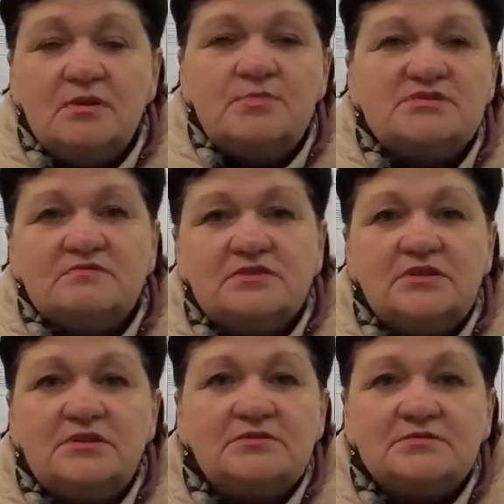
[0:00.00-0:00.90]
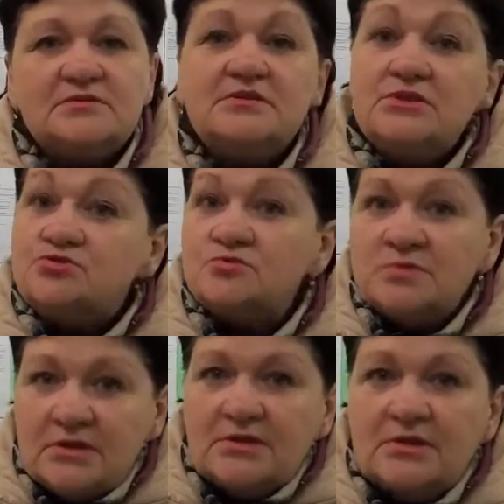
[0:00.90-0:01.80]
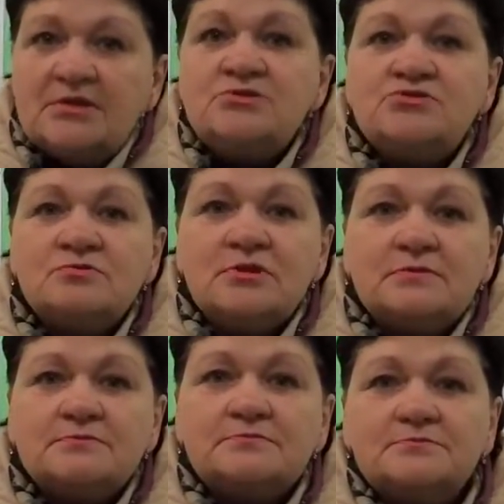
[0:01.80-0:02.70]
Я без воды ни туды и ни сюды.